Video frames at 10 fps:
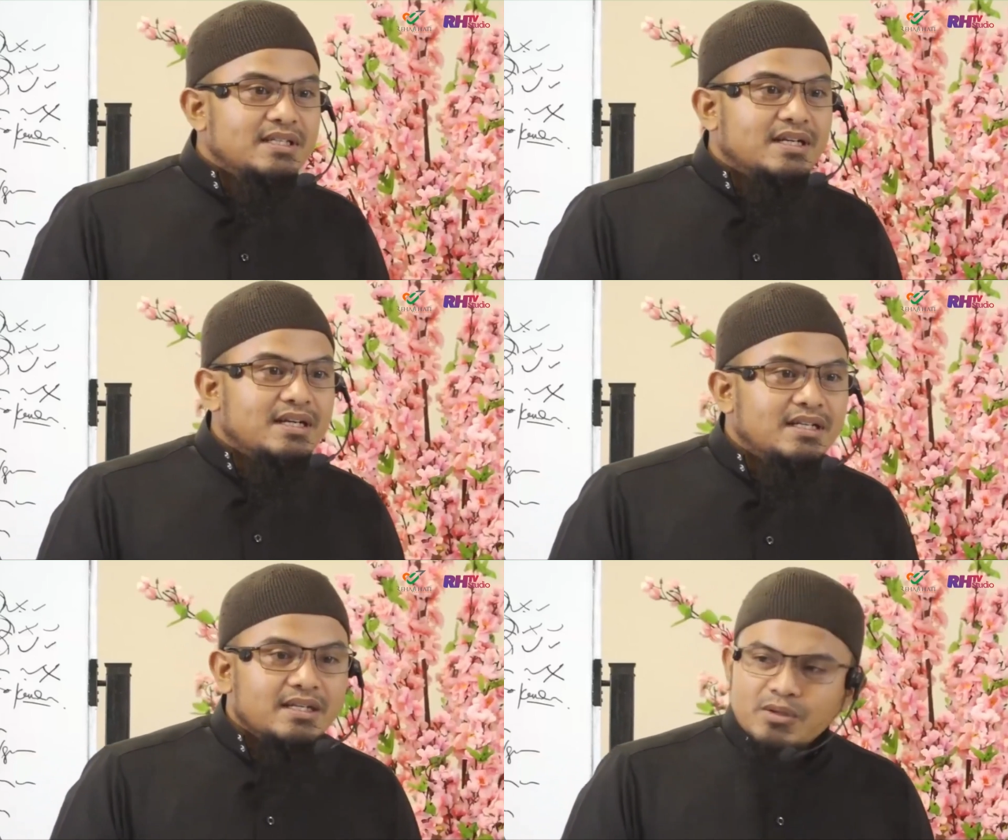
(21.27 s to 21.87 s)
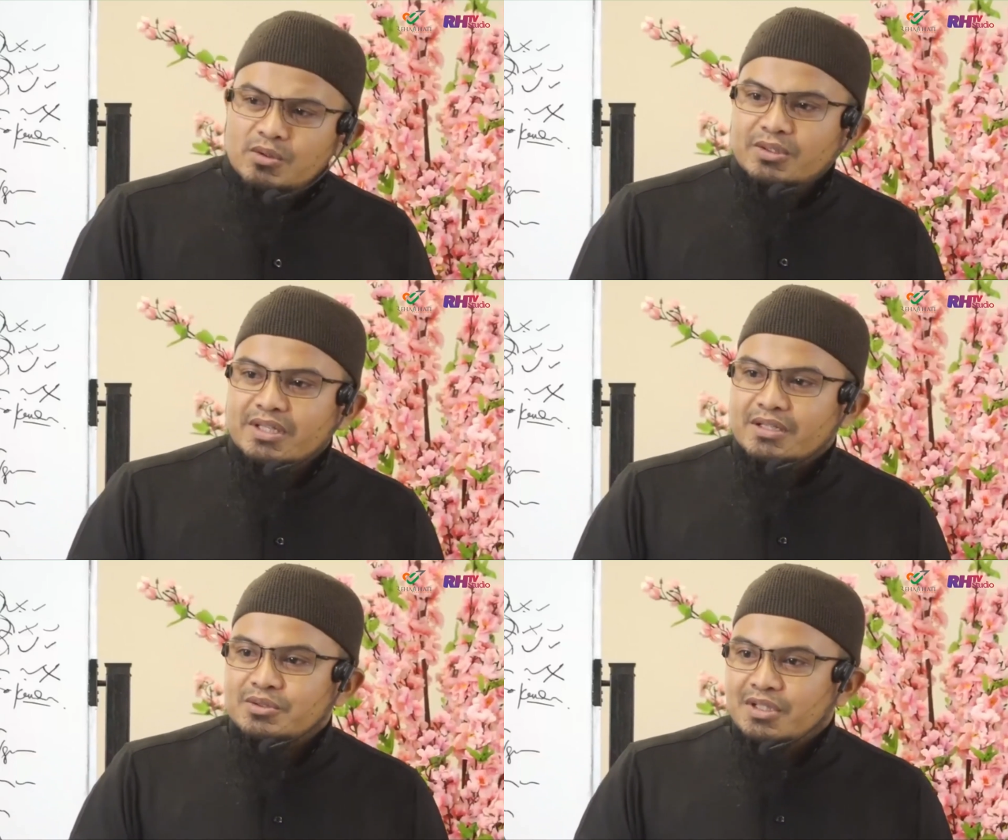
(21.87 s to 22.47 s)
tiga kali. Oh
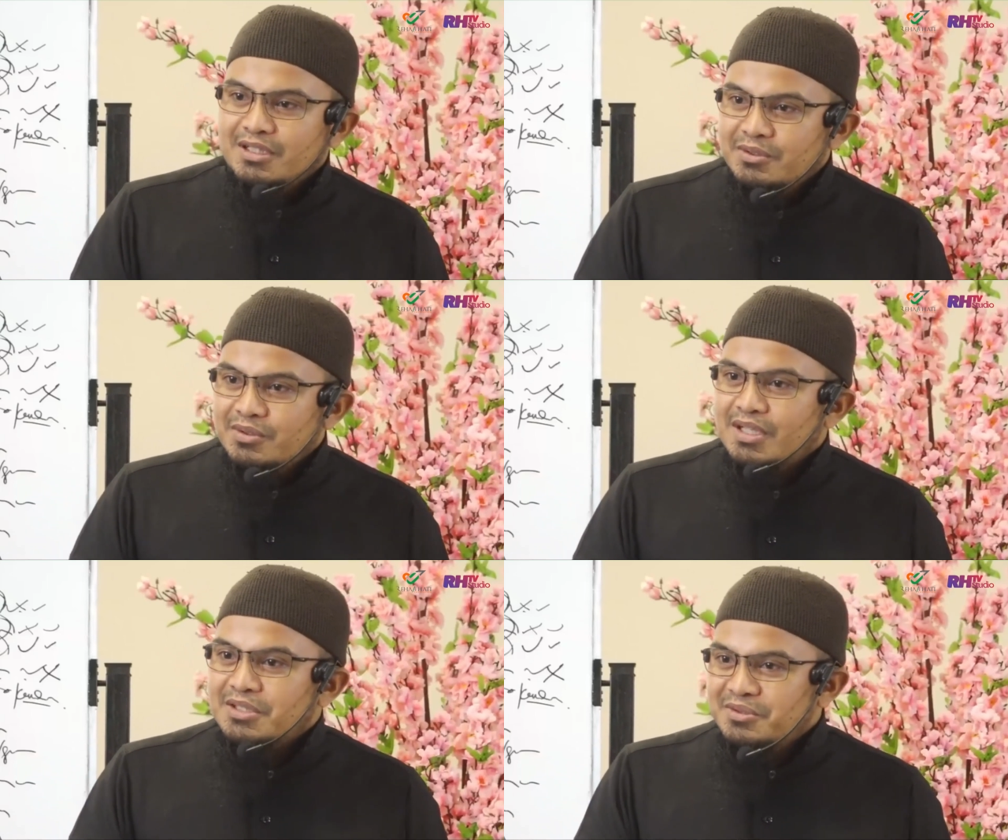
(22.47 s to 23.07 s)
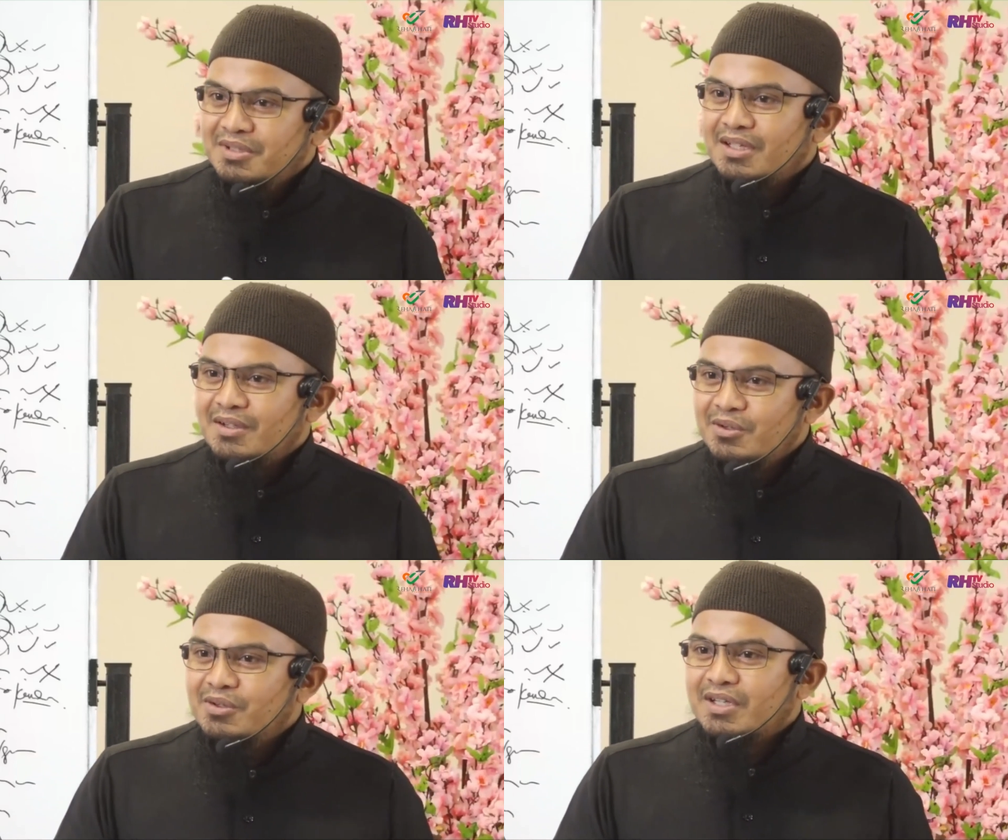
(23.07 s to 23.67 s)
iya, sudah di dirupiah, sudah.
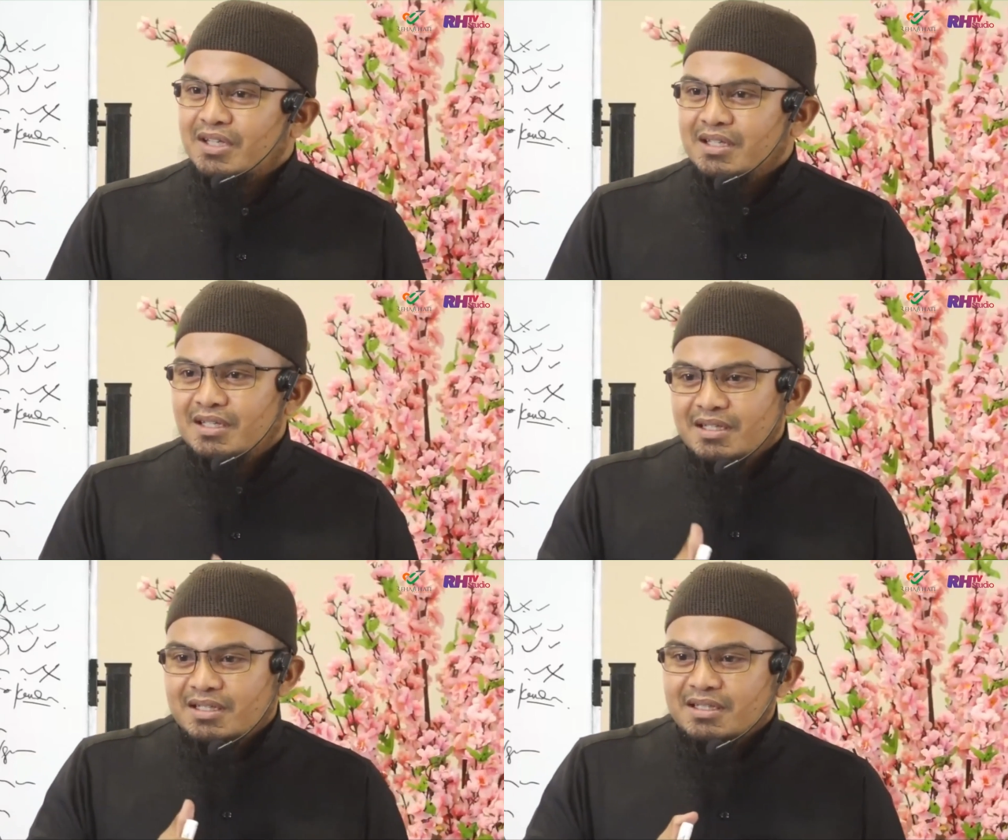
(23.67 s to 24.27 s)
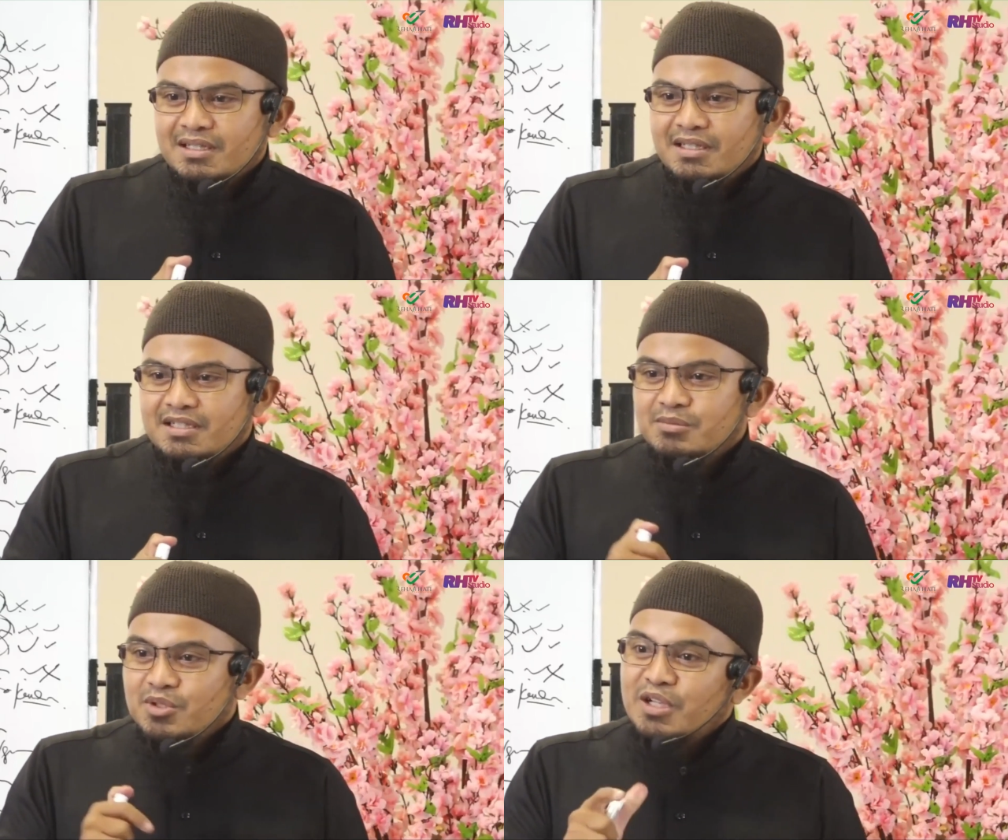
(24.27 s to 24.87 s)
Oh oke. Okay. Dia
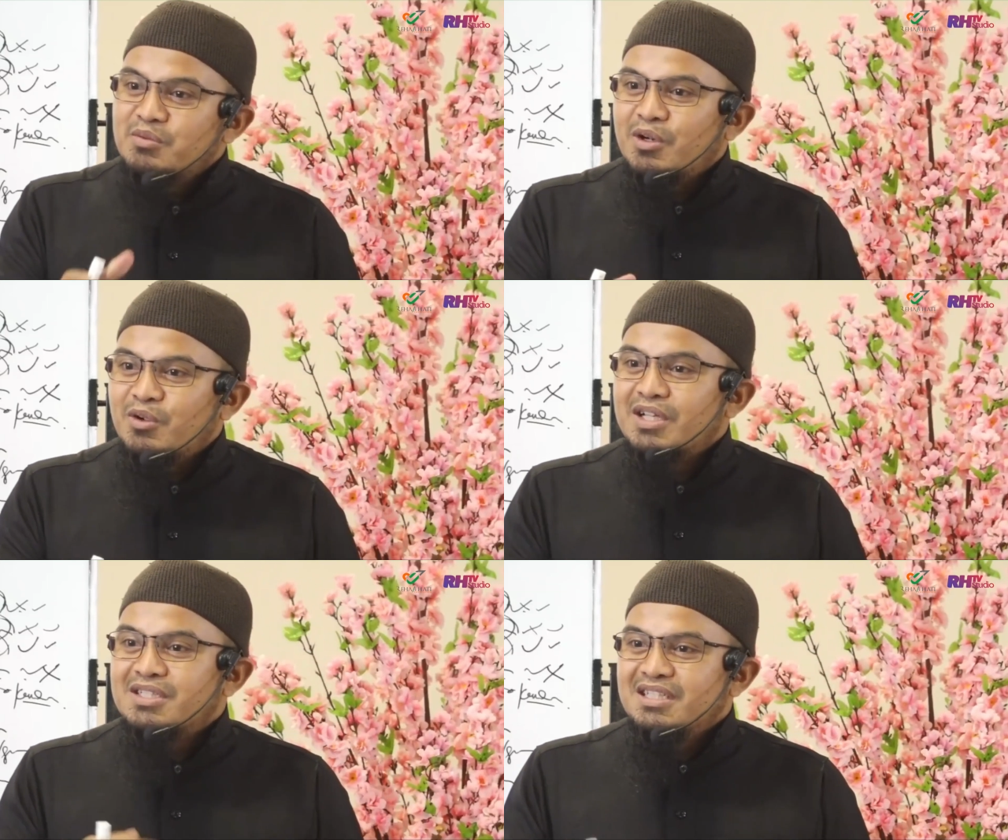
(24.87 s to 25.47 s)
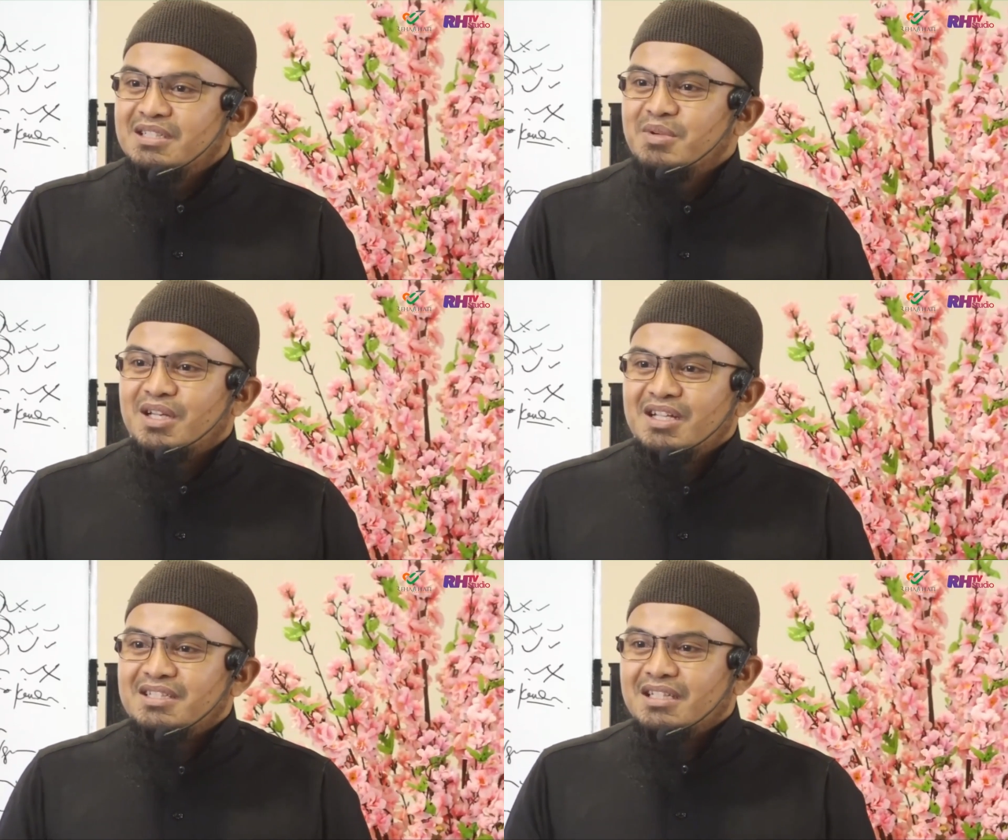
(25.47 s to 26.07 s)
sebutkan lokasinya di
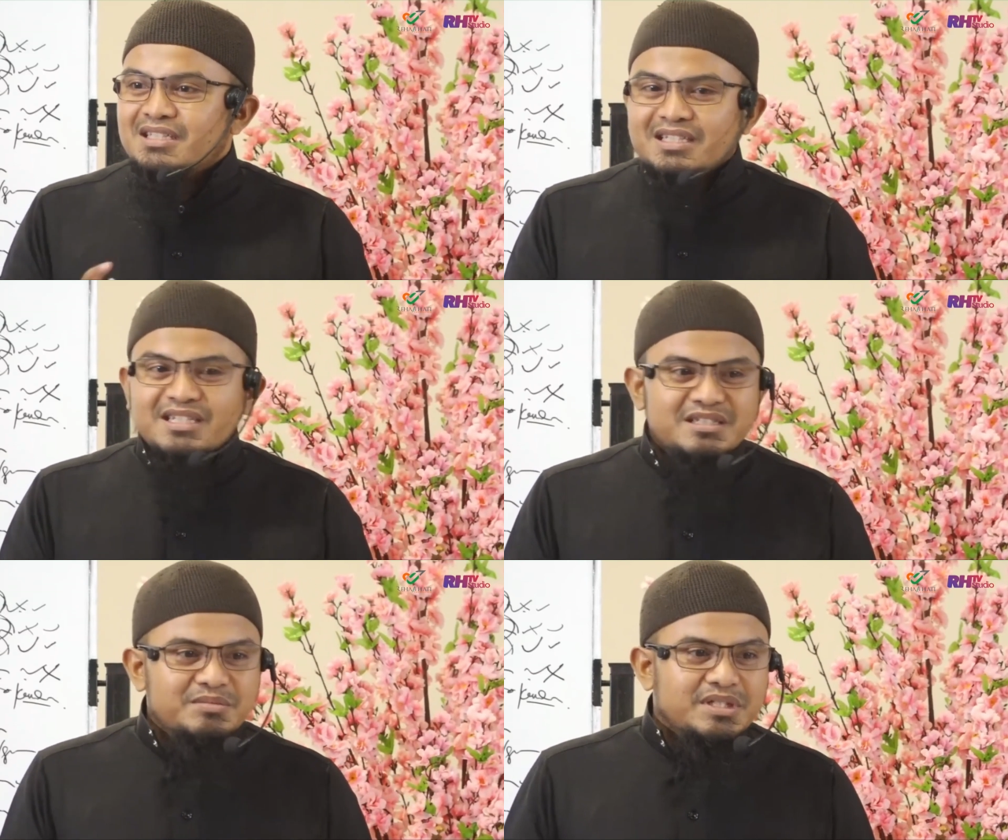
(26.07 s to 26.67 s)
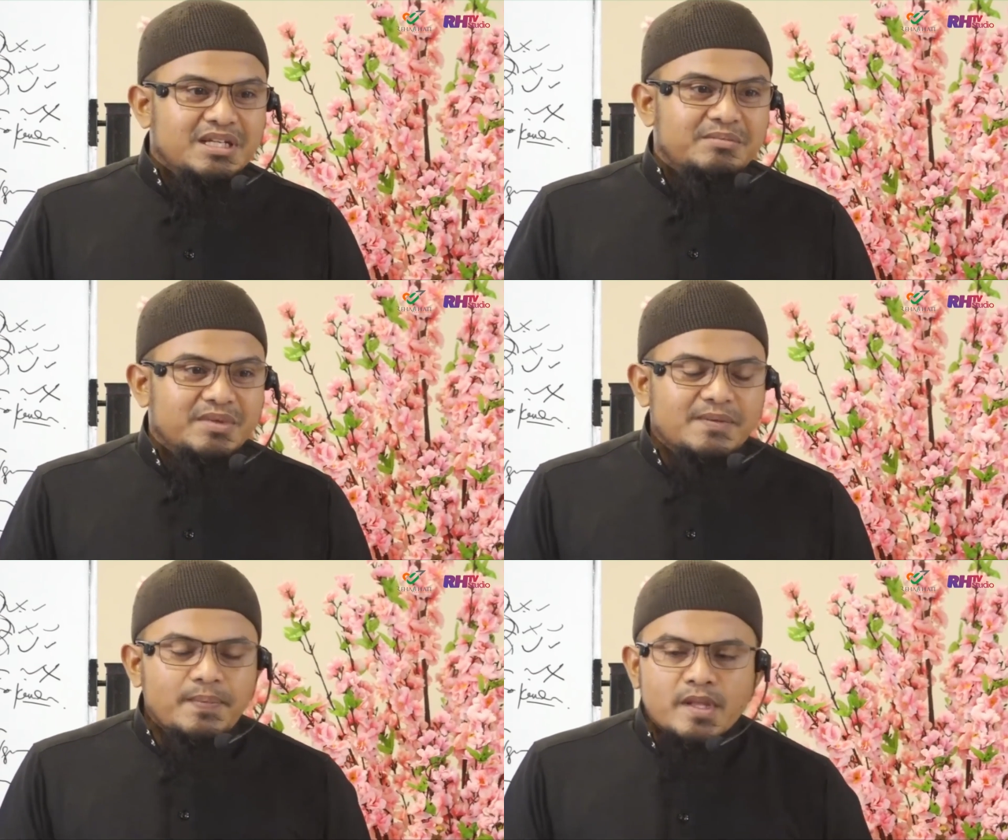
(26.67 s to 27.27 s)
mana, ciri-cirinya seperti
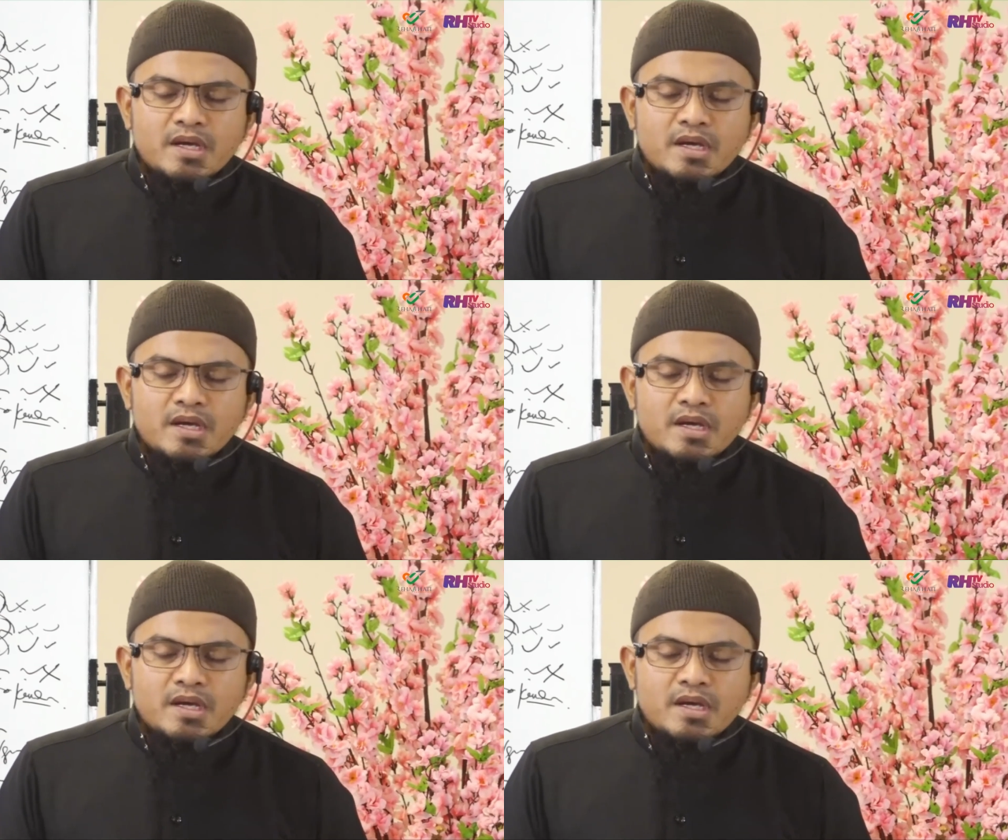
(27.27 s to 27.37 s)
apa.